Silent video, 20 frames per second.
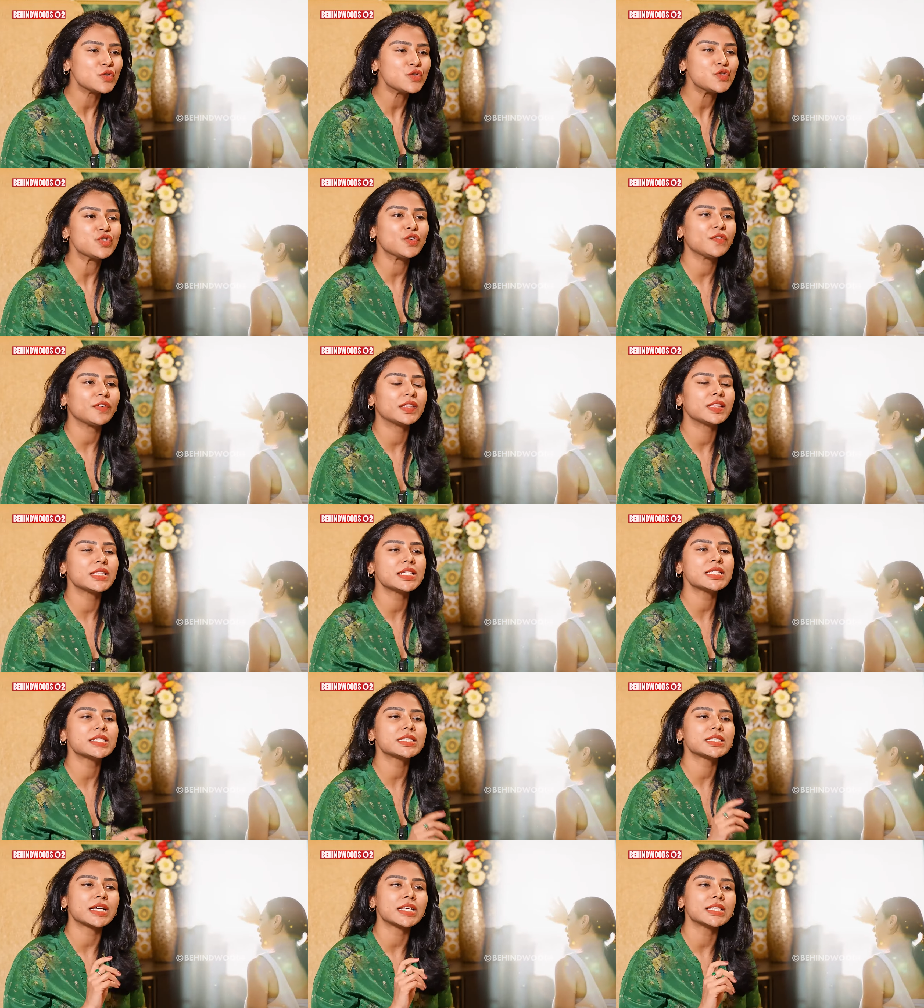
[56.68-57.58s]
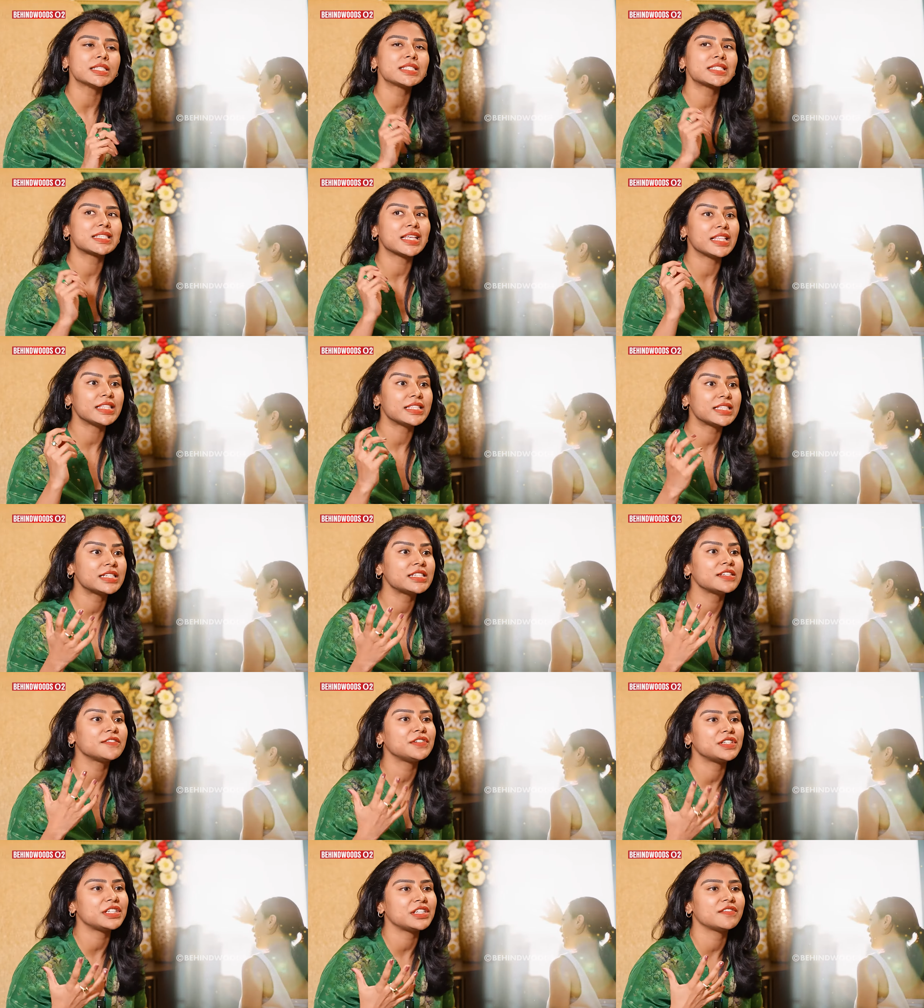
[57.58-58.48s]
கொஞ்சம் வந்து சன்
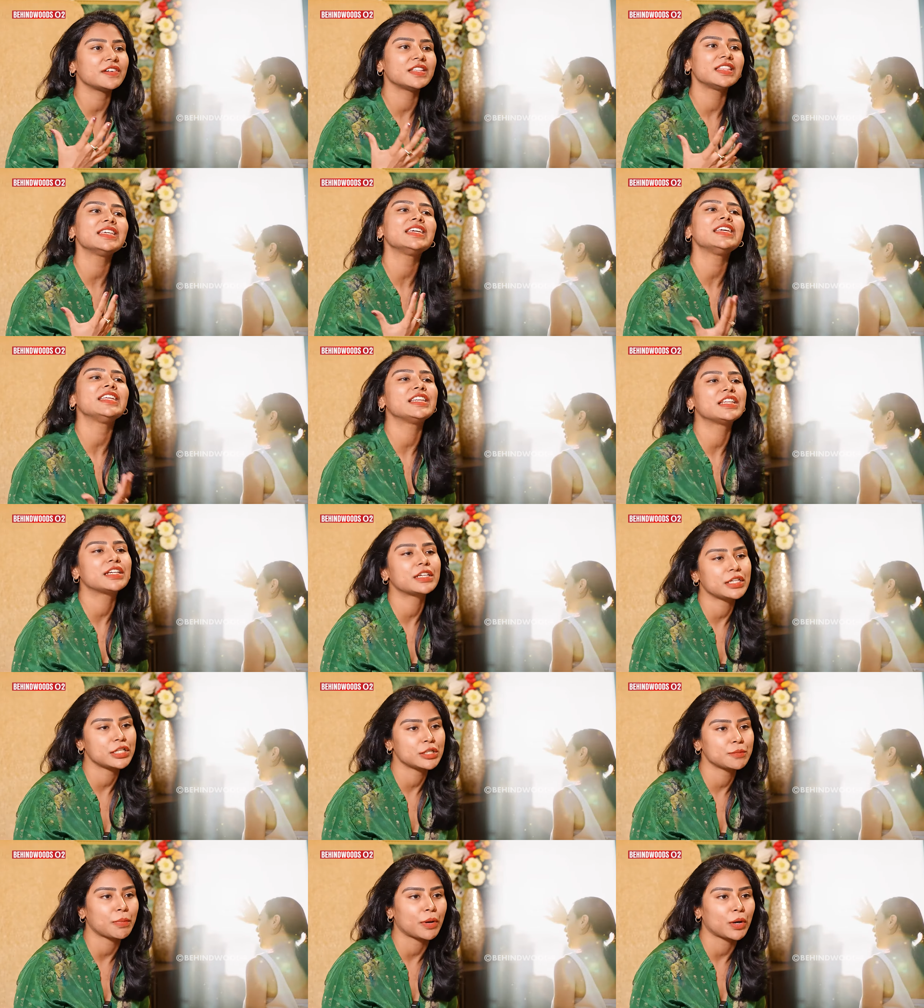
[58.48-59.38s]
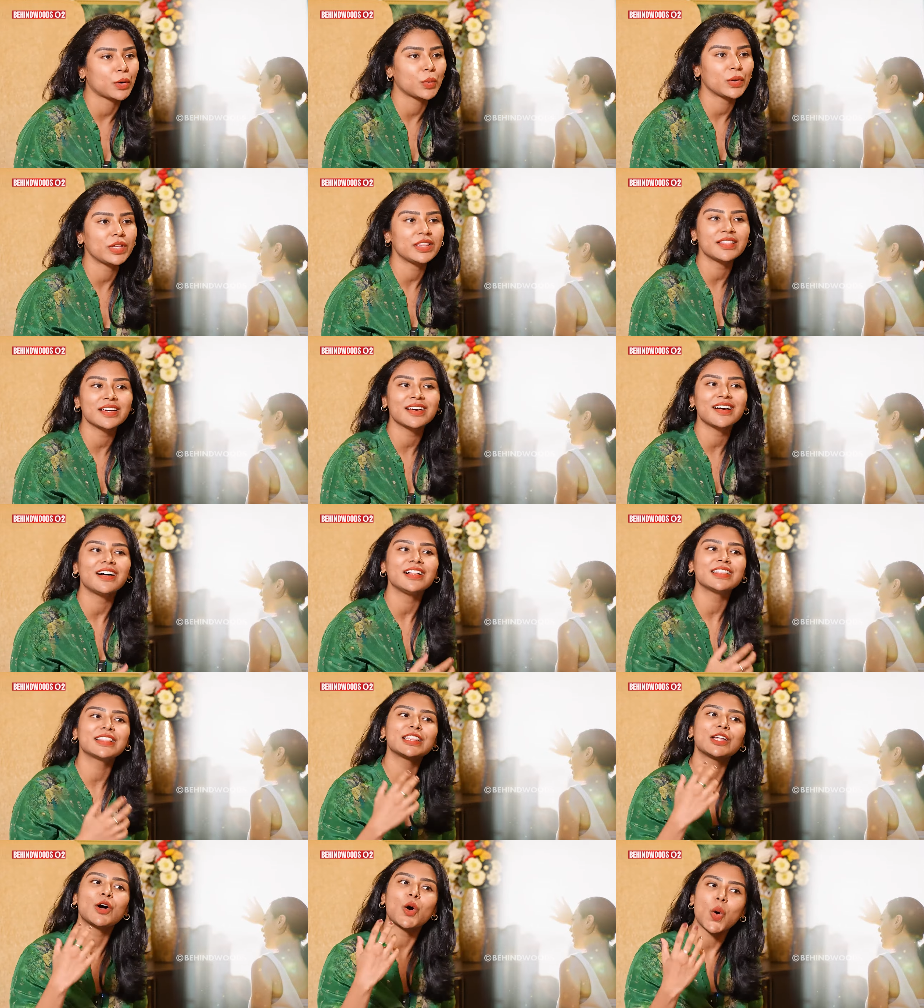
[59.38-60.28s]
சென்சிட்டிவிட்டி வந்து இன்க்ரீஸ் பண்ணும் இந்த
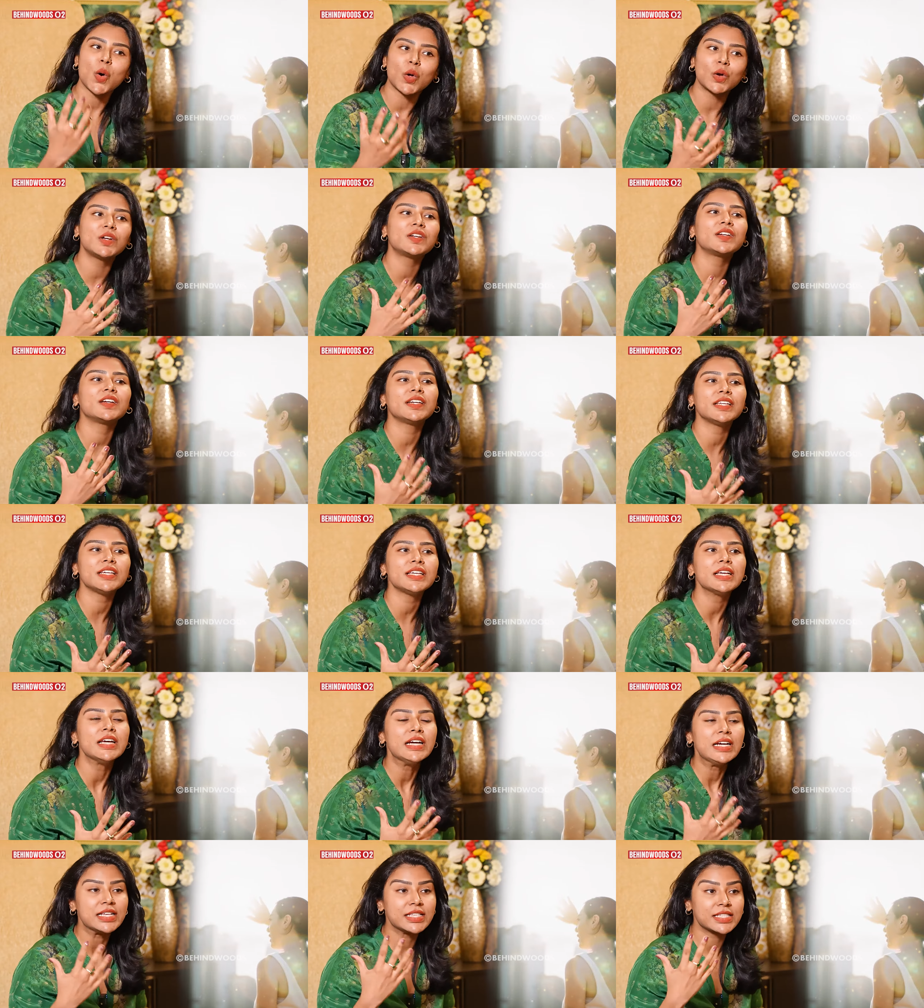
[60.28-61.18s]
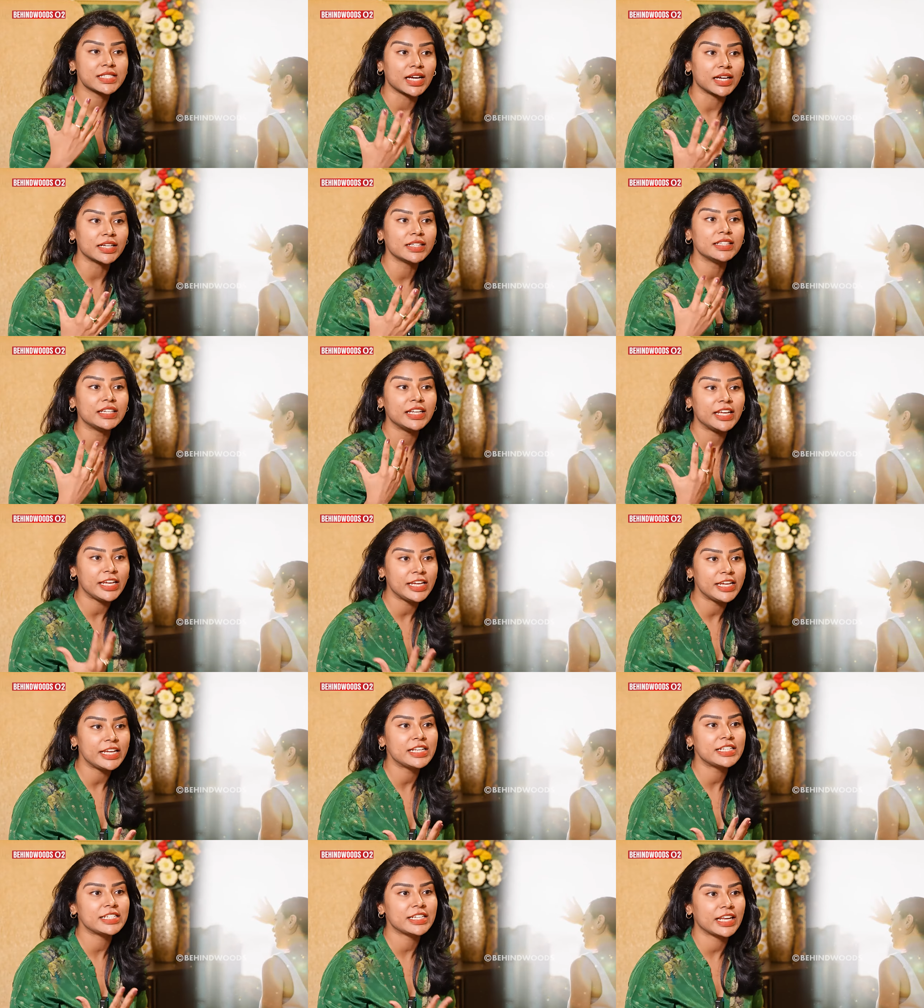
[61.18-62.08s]
காலத்தில் ஆல்ரெடி சன்
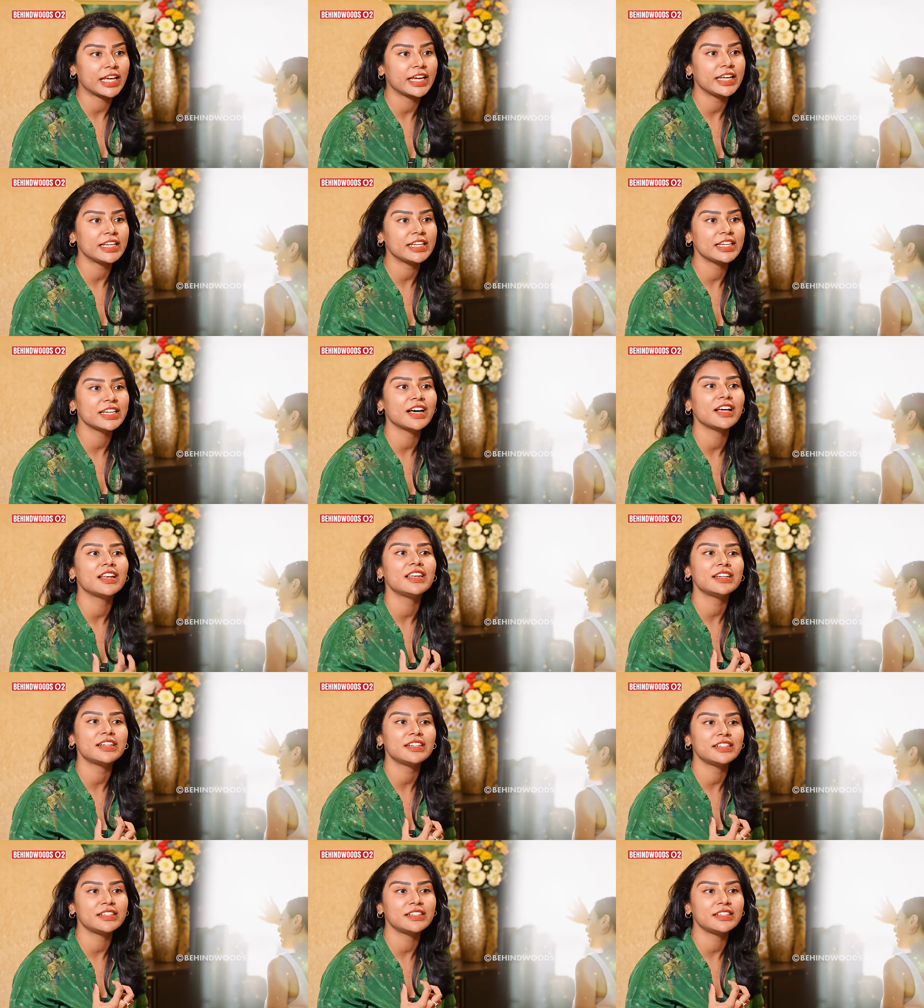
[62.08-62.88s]
ஹீட் லைட்னால